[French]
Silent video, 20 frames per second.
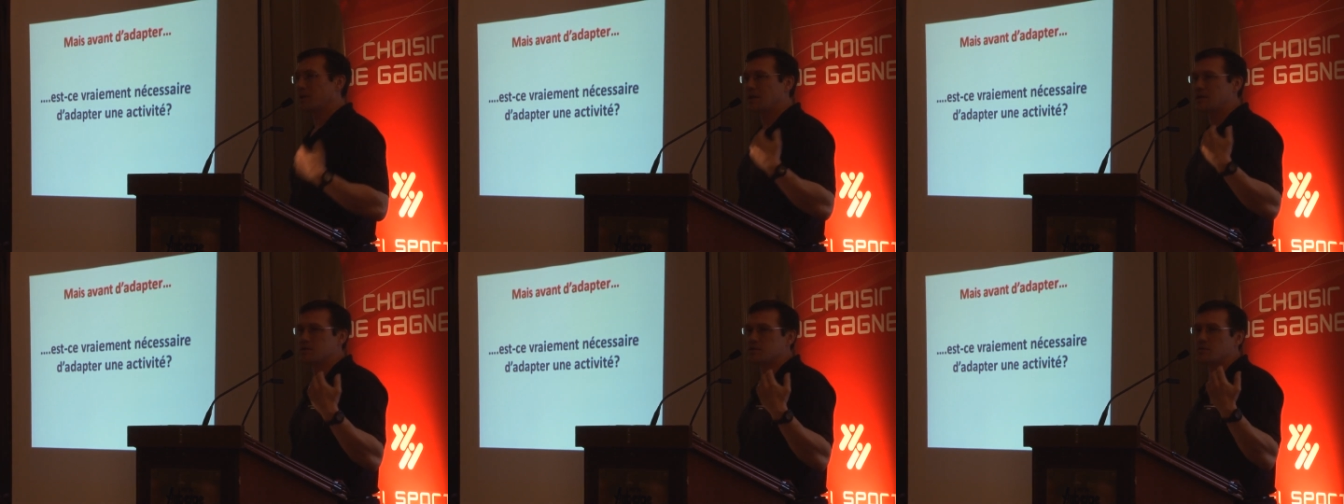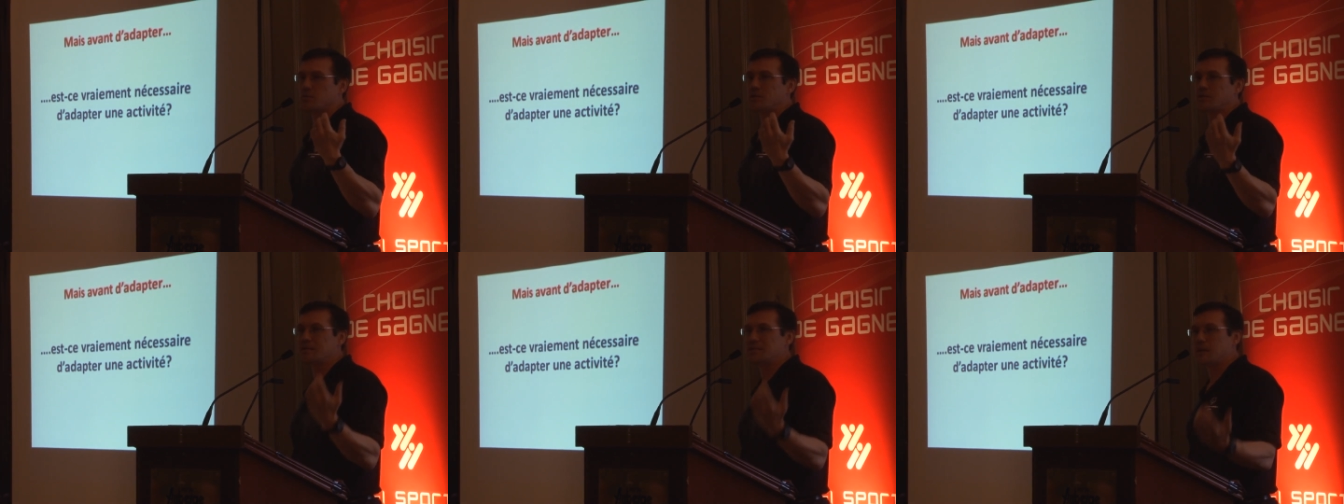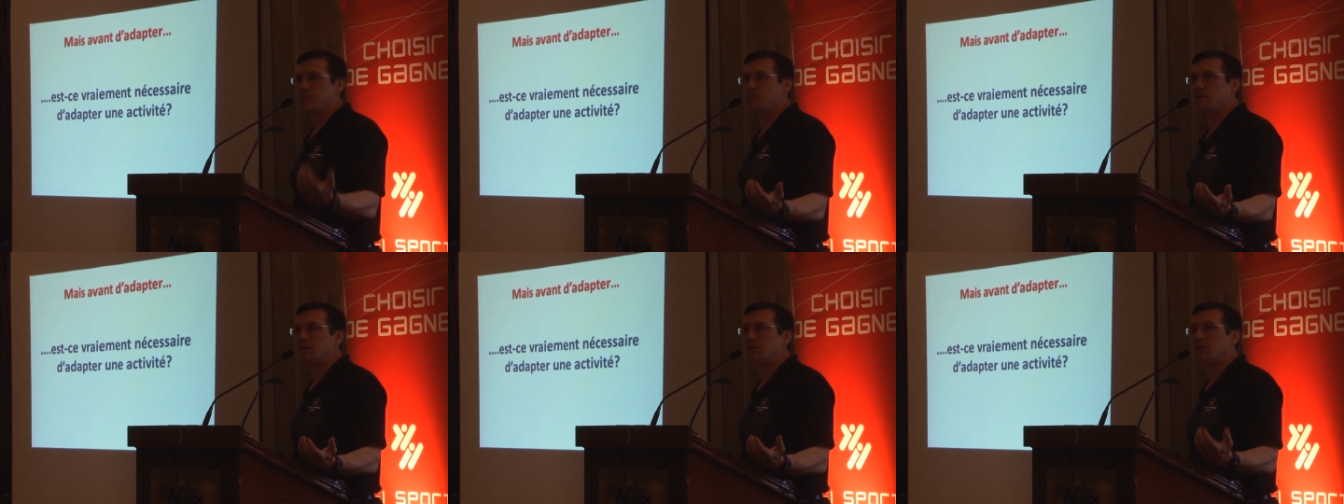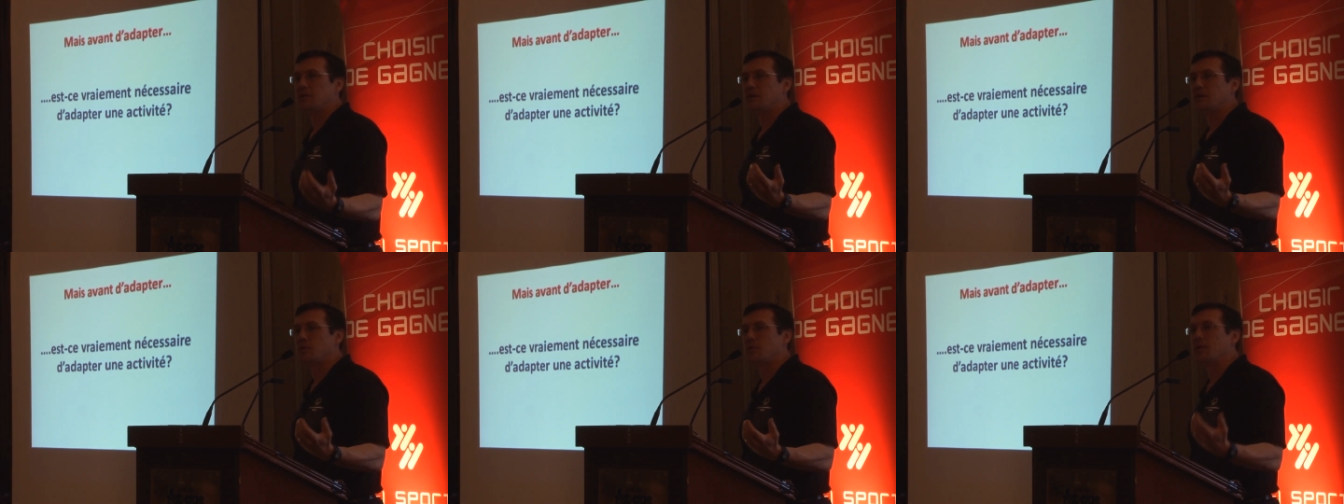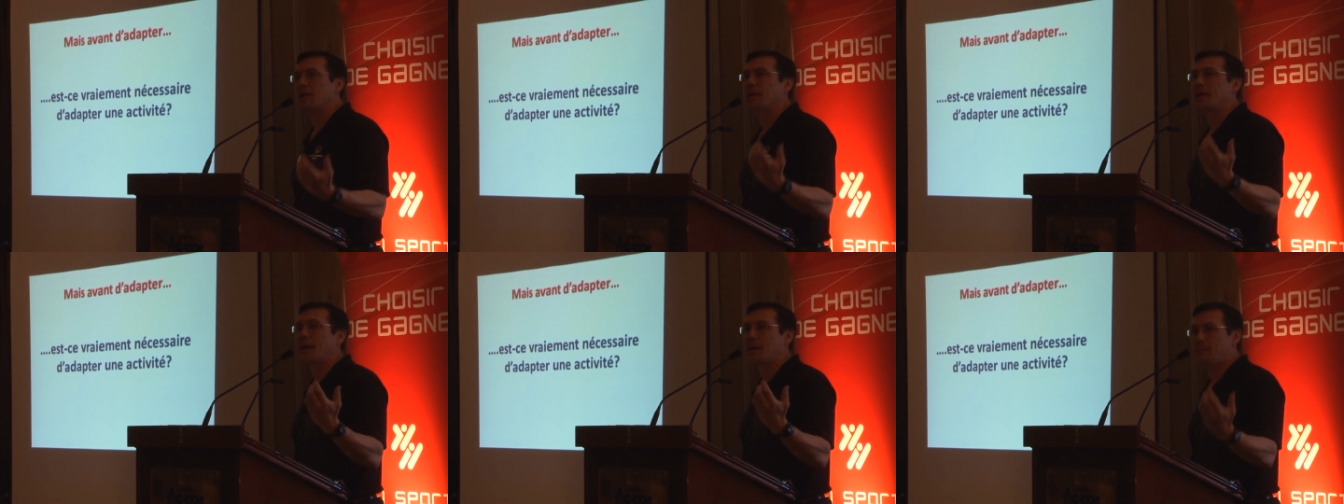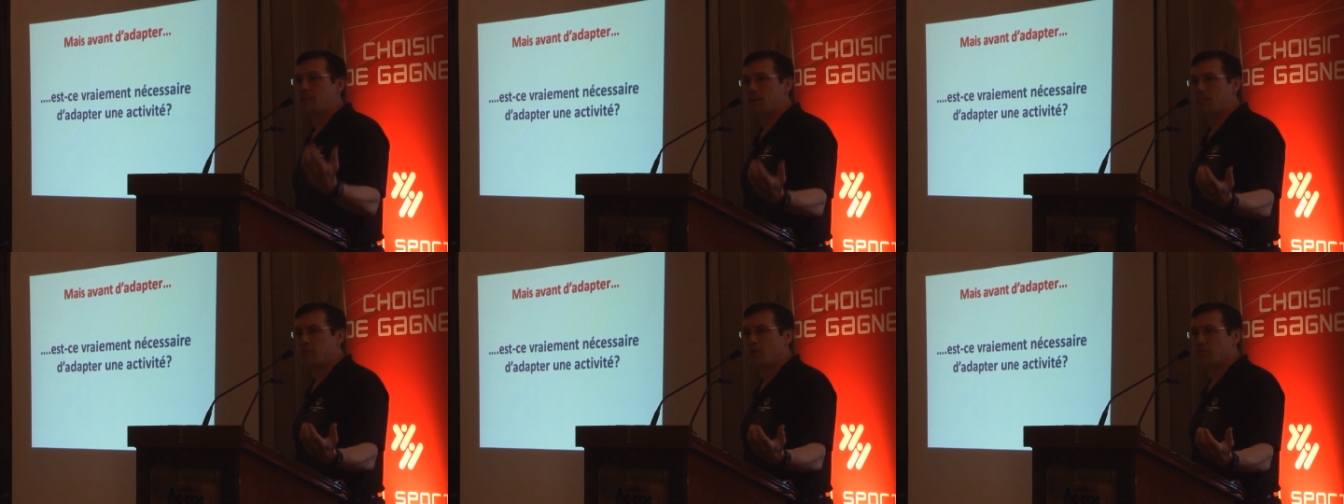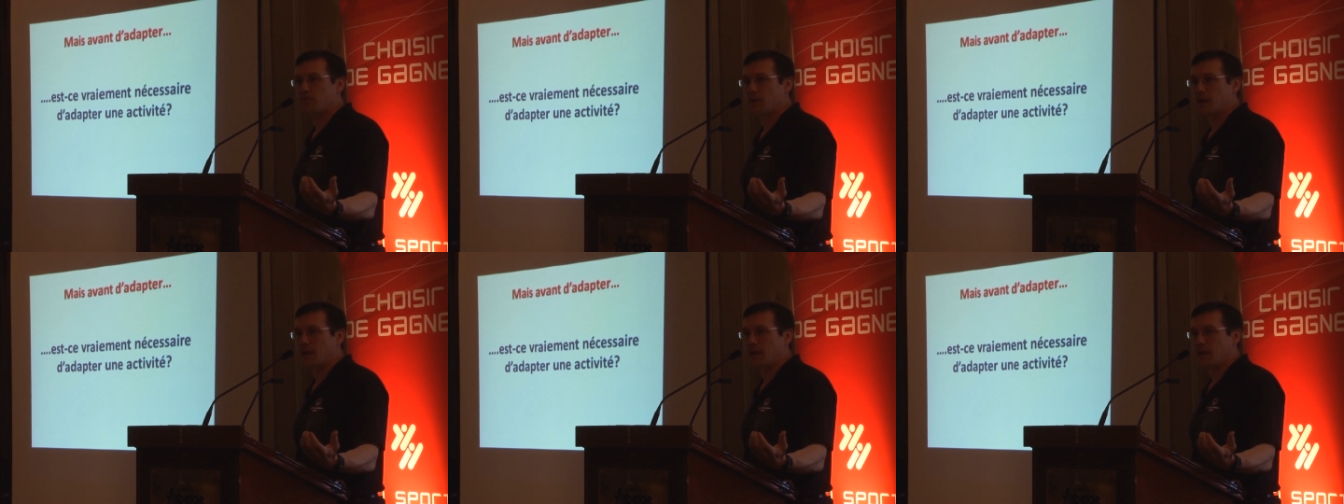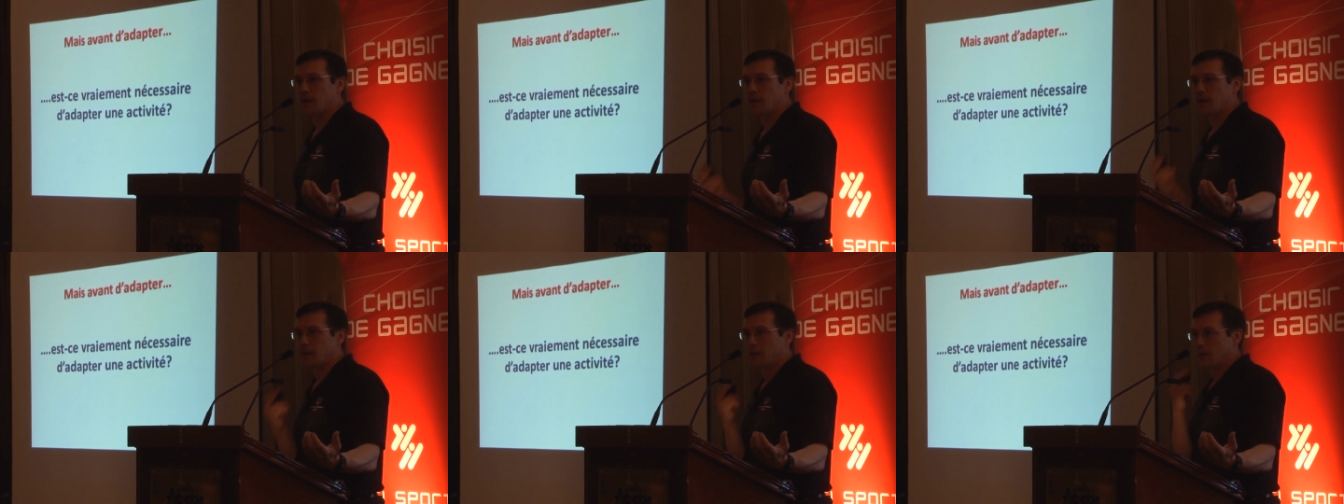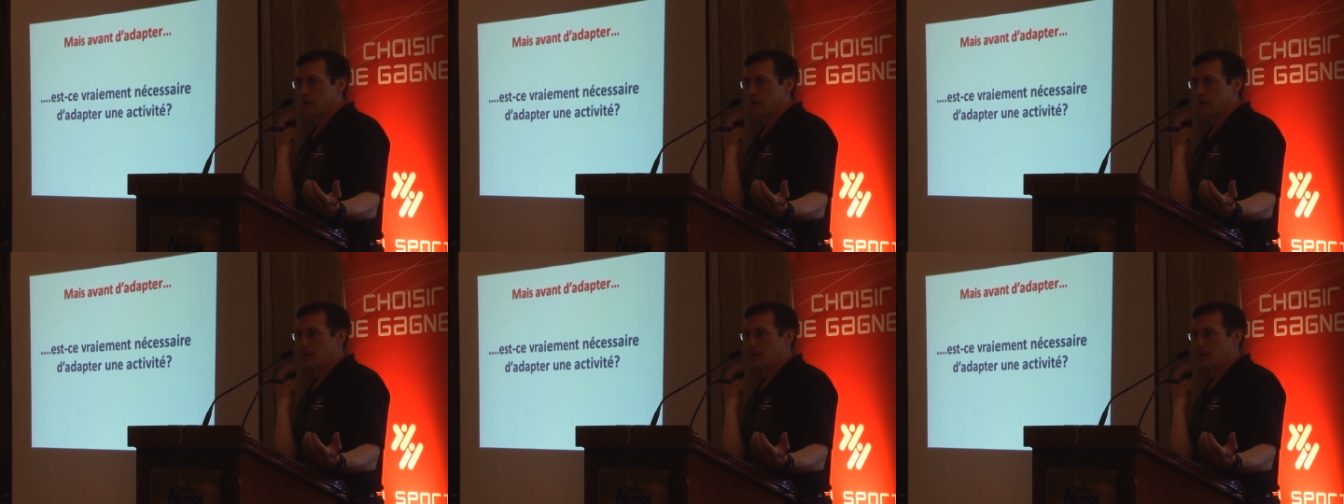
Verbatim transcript: quelles sont les habilités qu'on est capable de faire,